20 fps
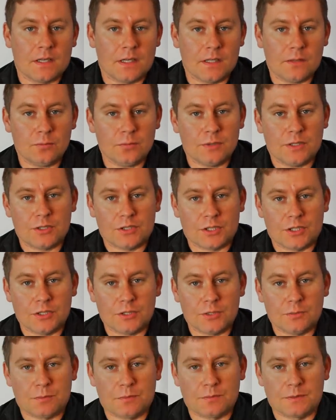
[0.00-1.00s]

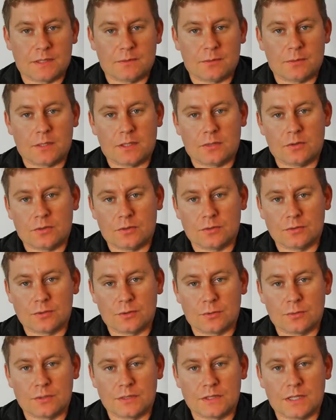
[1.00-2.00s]
RWD-6 powstawał jako
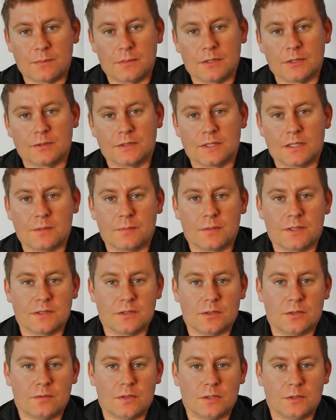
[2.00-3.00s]
konstrukcja mająca
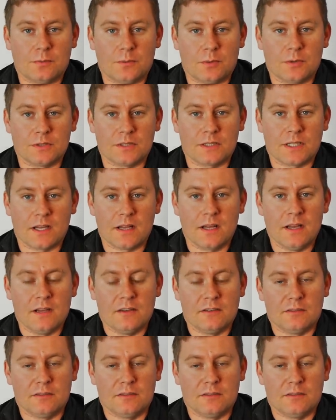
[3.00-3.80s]
reprezentować Polskę